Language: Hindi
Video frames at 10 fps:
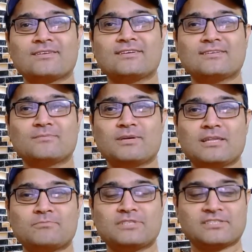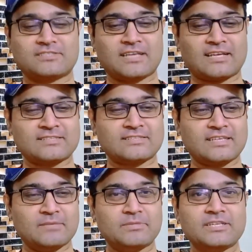मतलब जिस तरह से
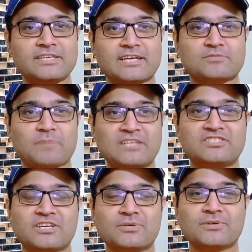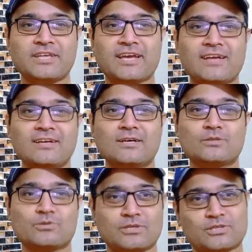तेरे बिन की एक्सपेंशन हो रही है
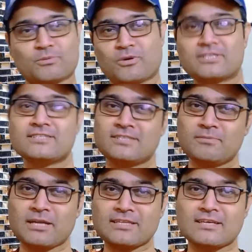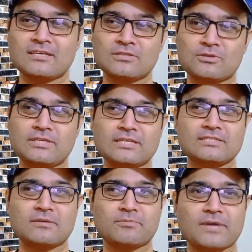तो ये तो बहुत अच्छी बात है तो ये
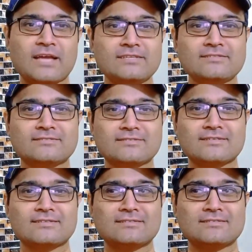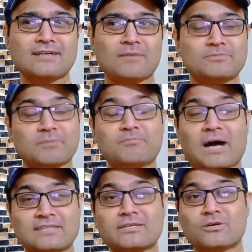सरप्राइज अब जब
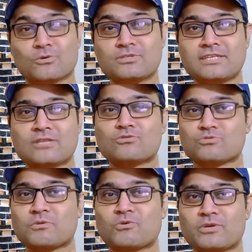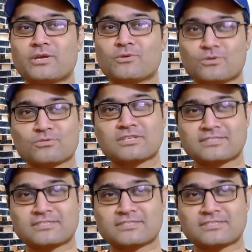बातें होती हैं तो उसमें कोई ना कोई तो सच्चाई